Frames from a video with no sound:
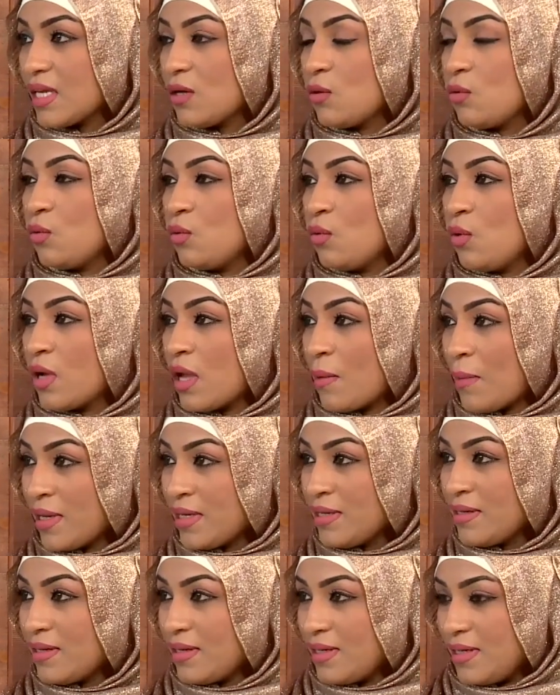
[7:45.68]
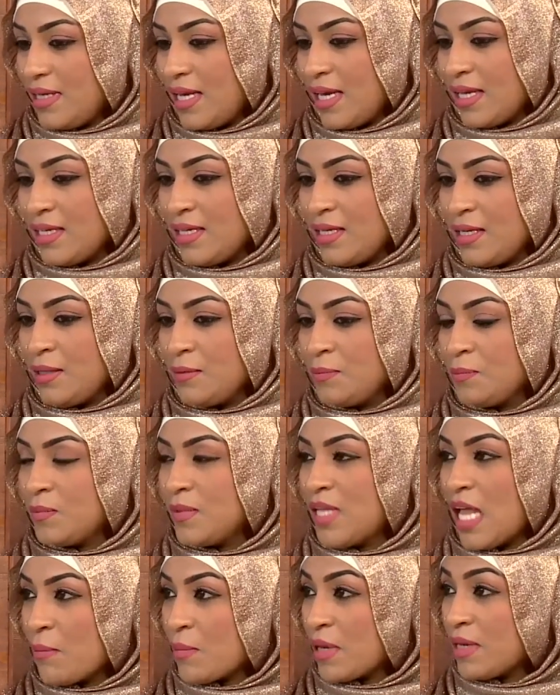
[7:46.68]
وكمان يعني
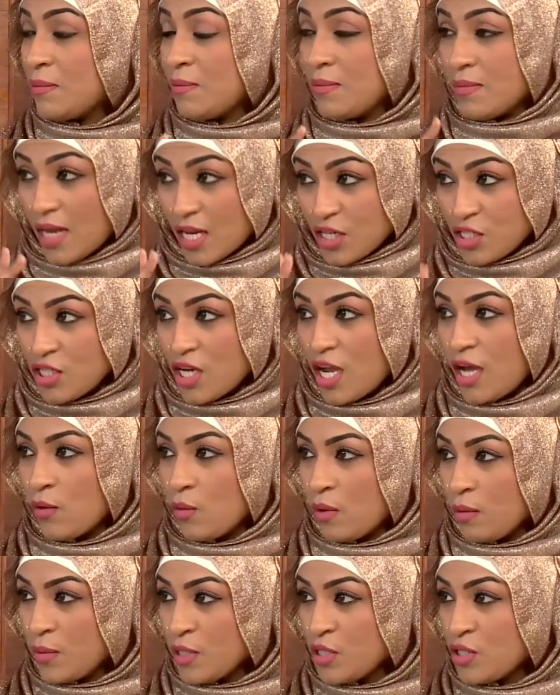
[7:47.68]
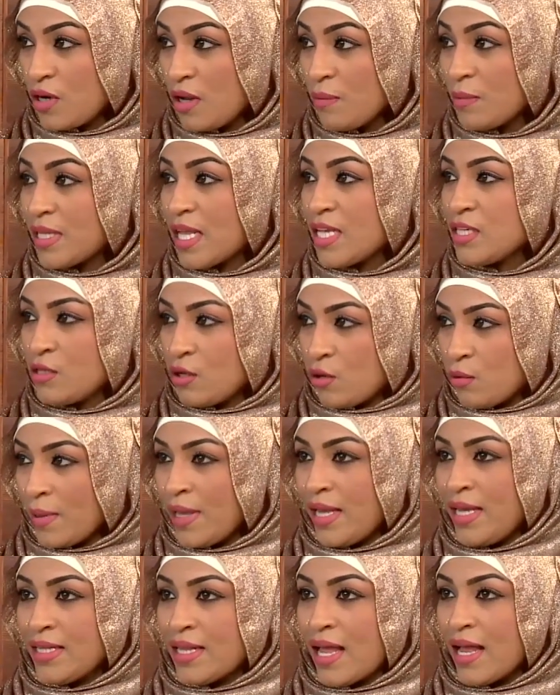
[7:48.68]
دائما الشعر والبشره بيتاثروا
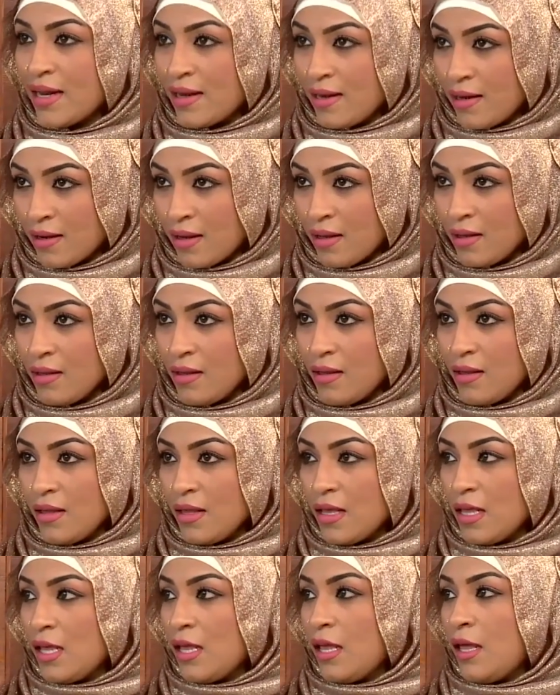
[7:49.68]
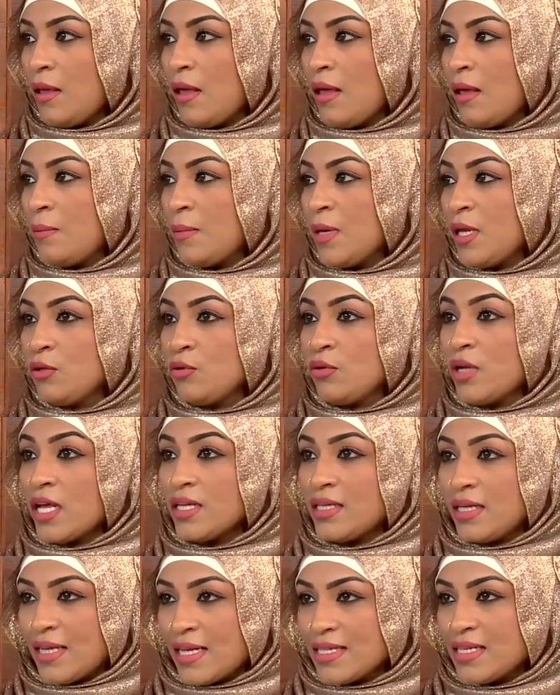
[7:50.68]
باحنا اكلنا صح بانه
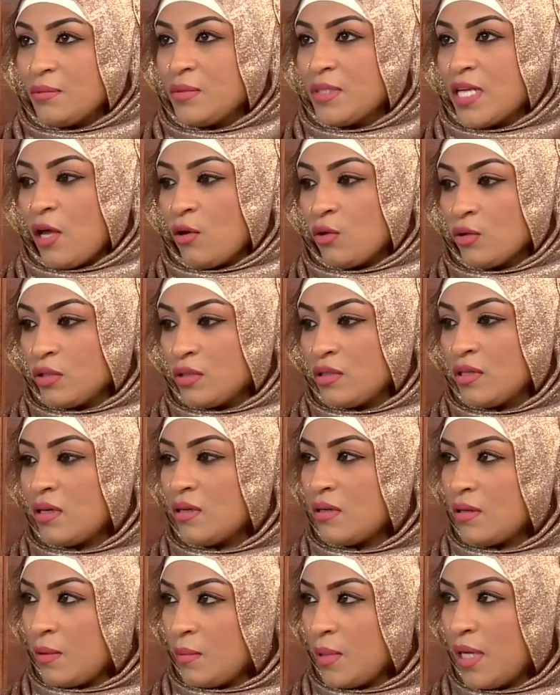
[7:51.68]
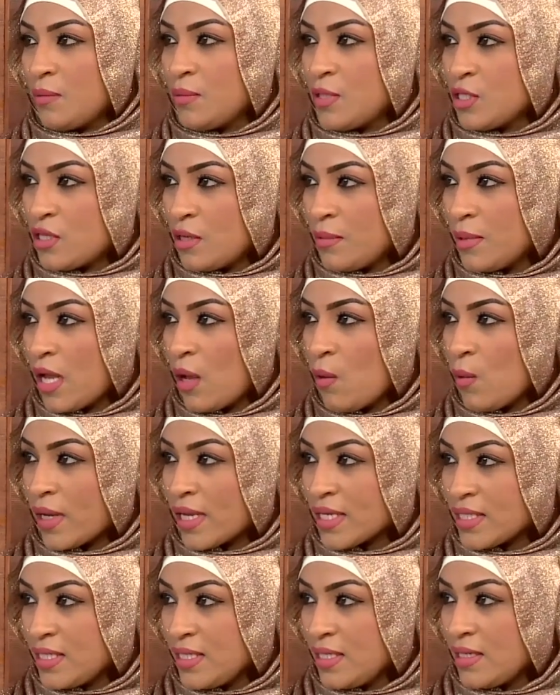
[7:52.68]
ناخذ الناس اللي بتاخذ يعني بتشرب قهوه
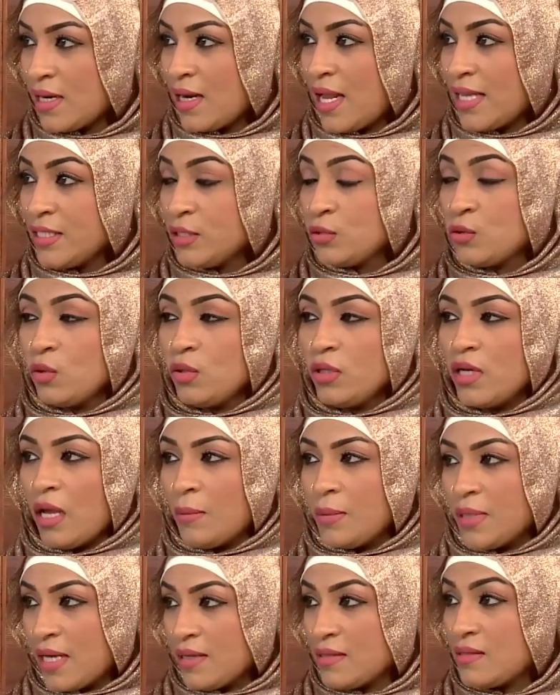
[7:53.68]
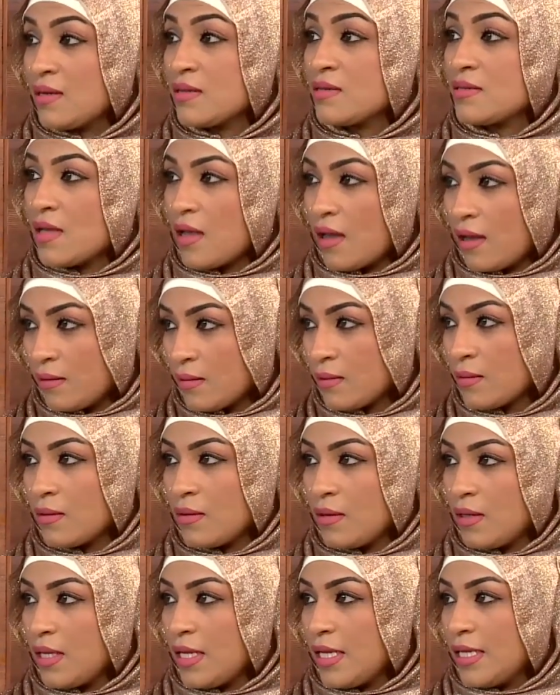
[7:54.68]
كثير الحاجات دي كلها بتاثر السهر
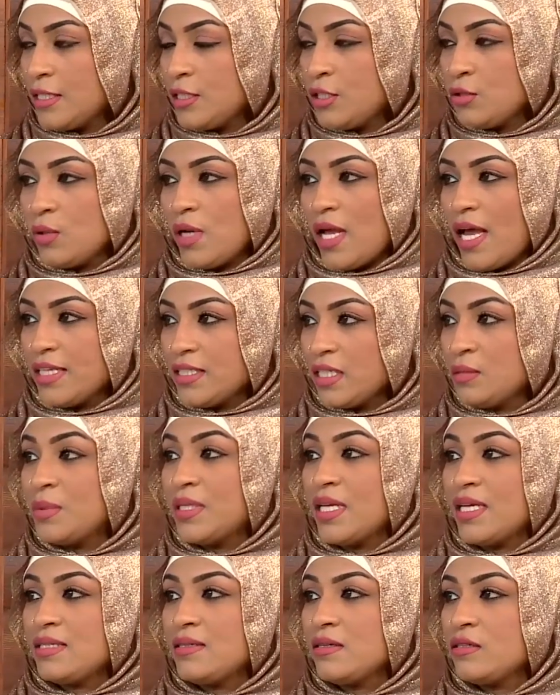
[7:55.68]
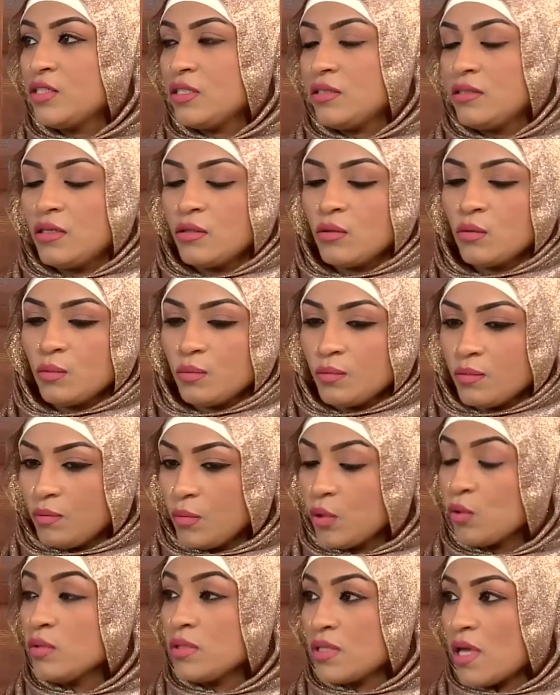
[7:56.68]
دي كلها حاجات بتاثر جدا
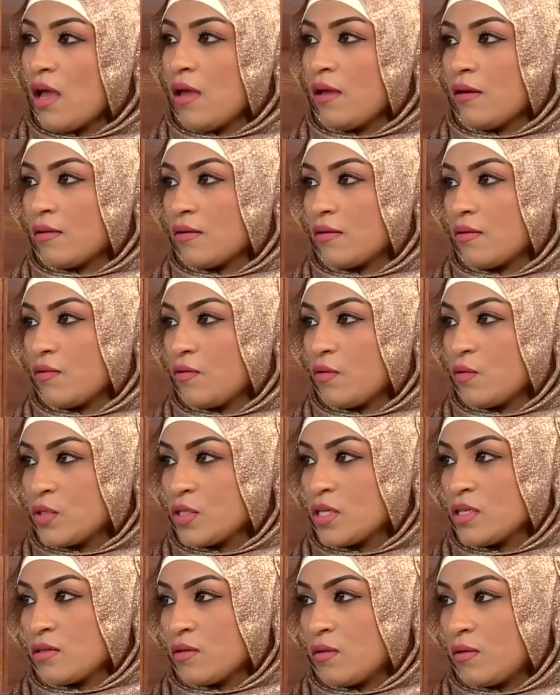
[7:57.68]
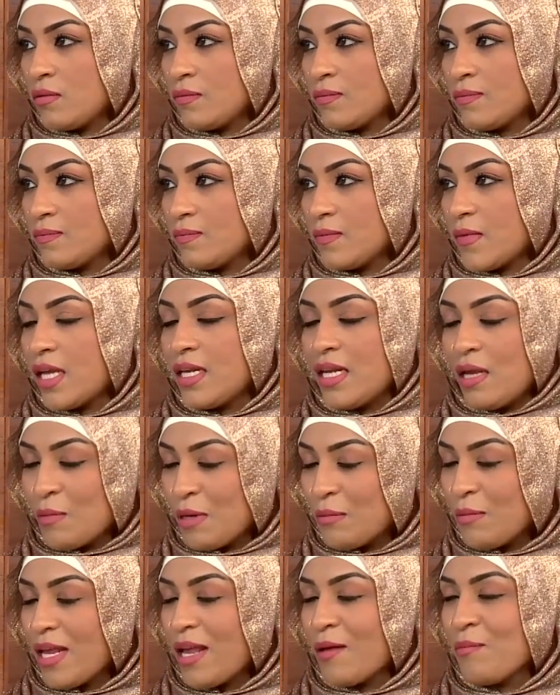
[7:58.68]
وبيكون ظاهر في وش الزول اي نعم
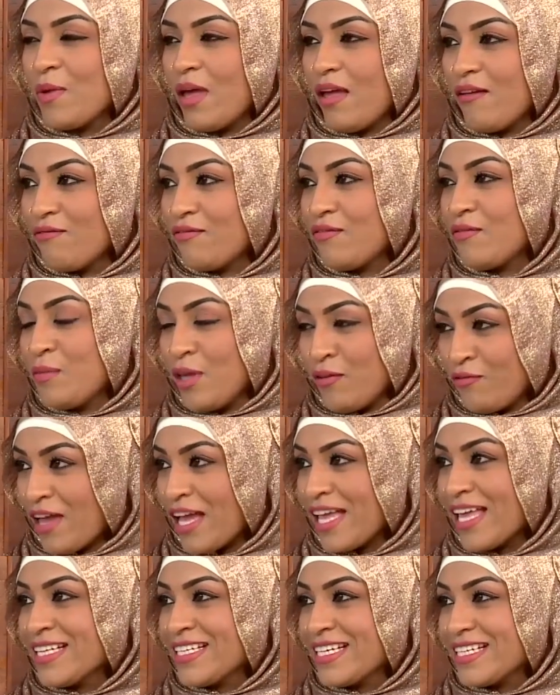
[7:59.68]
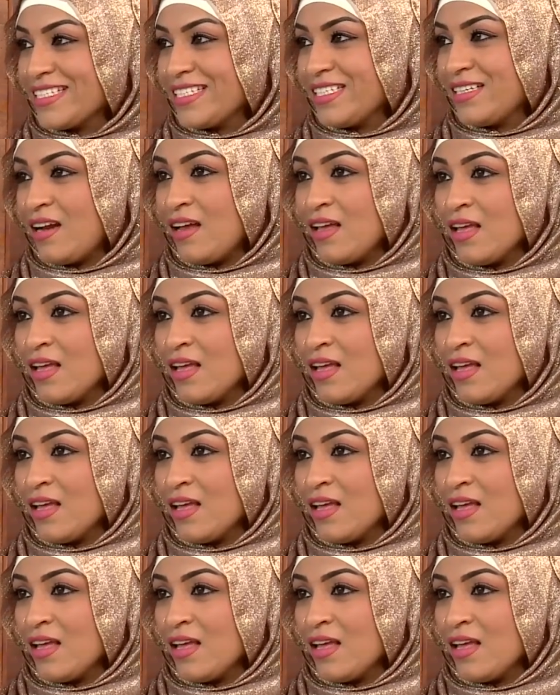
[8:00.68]
الميك اب بيخف بيخف حاجات كثيره